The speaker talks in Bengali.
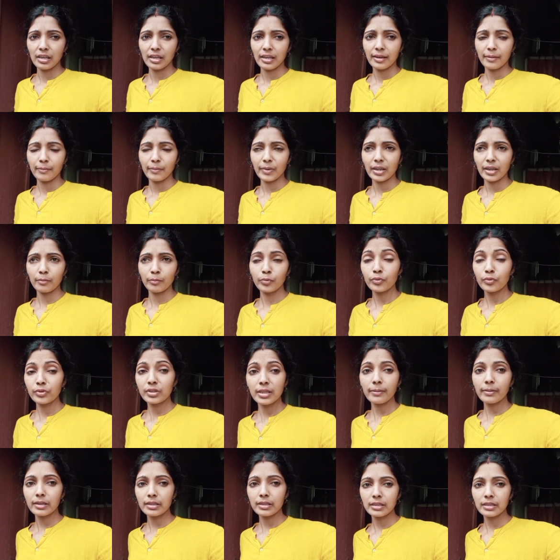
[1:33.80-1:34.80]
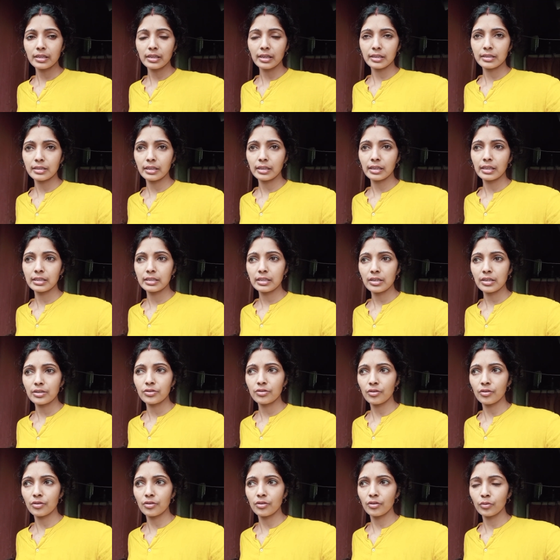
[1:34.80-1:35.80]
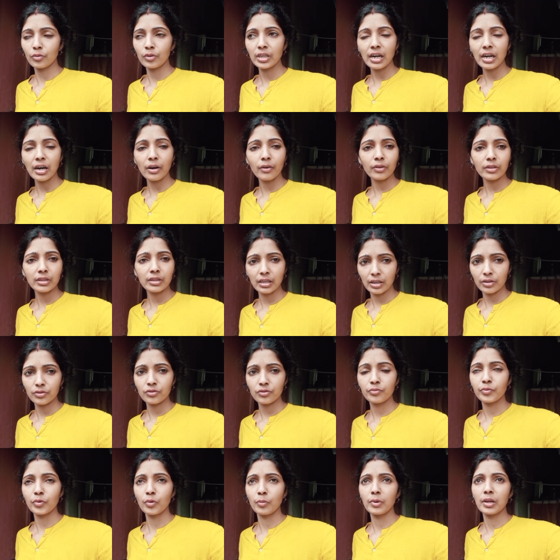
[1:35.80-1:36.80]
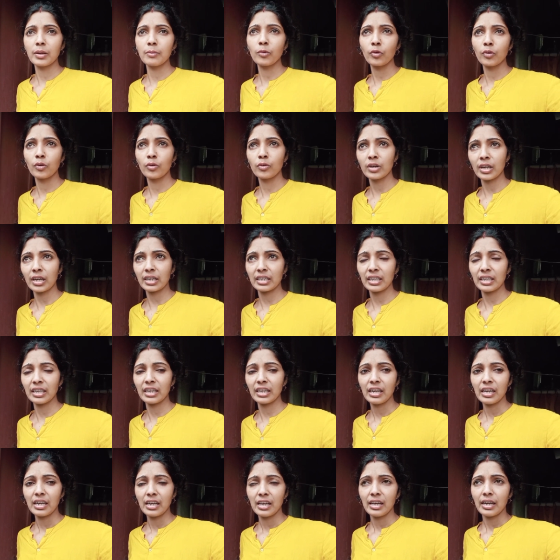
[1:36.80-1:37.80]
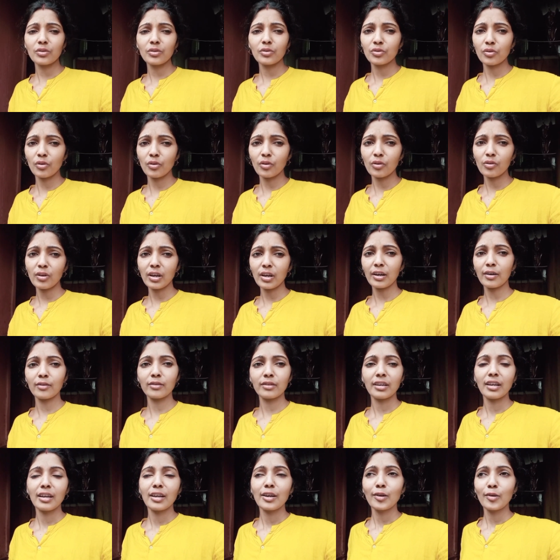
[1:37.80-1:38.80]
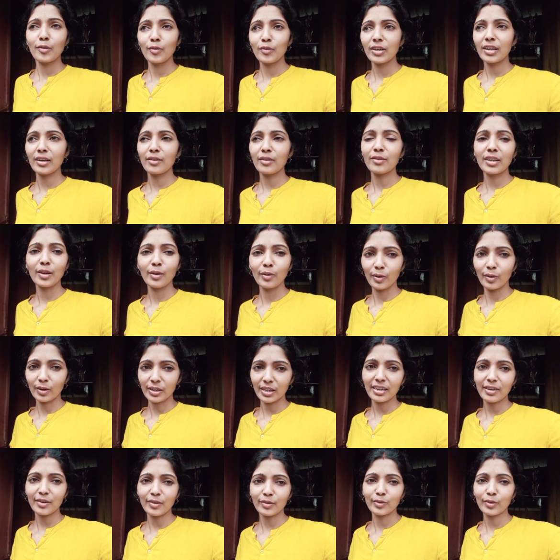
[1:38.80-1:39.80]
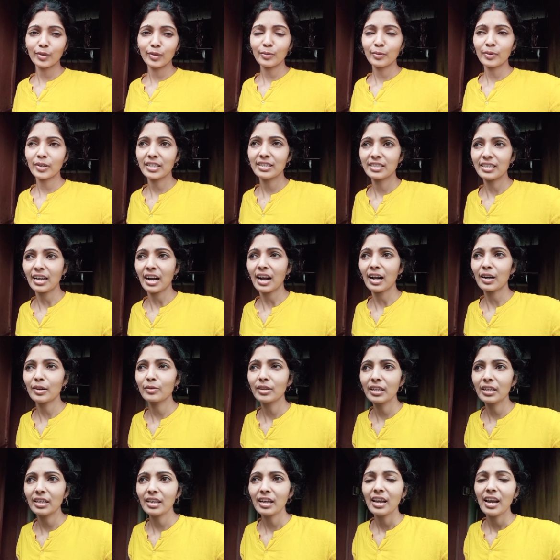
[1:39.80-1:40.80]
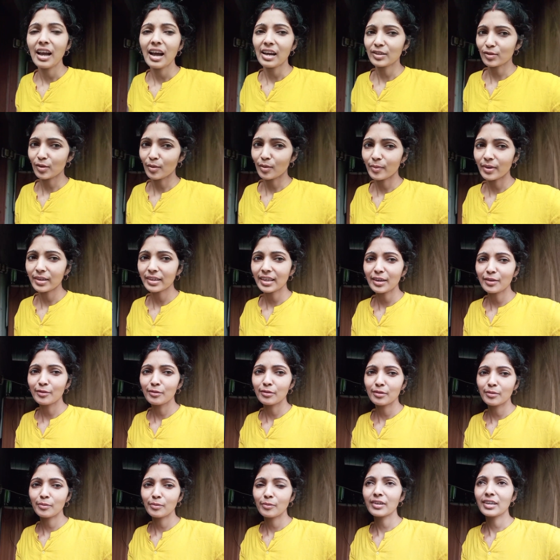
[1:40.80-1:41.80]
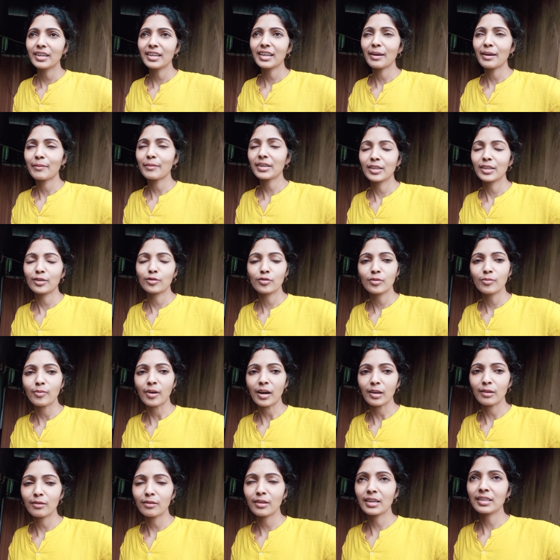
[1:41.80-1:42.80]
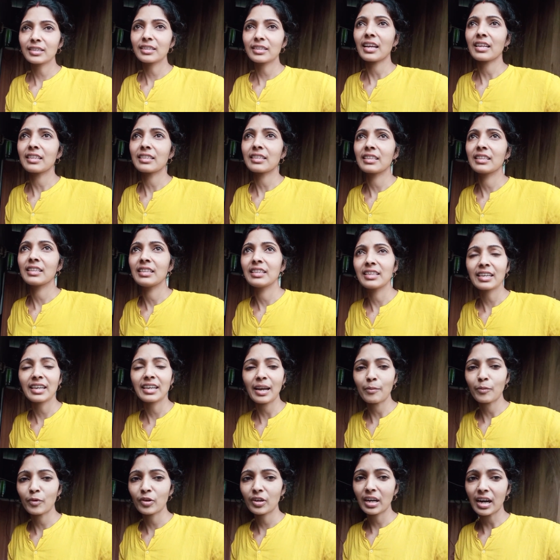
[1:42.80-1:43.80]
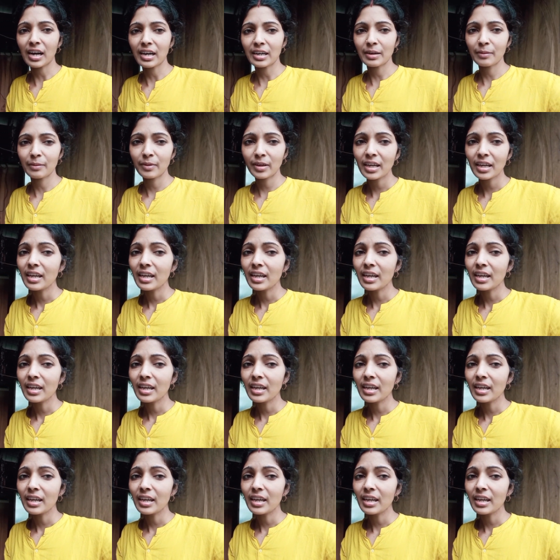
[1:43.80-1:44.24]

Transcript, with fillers: মানে বুঝতে পারছি না যে কিসের জন্য দই খাওয়াতে কিছু প্রবলেম হলো নাকি তো চলো এখন খুঁড়ে খুঁড়ে ঘটা পক্ষে ঝাড়ু দিই আর সবাইকে গুড মর্নিং আমার কিছুই ভালো লাগছে না আজকের দিনটা কেমন কাটবে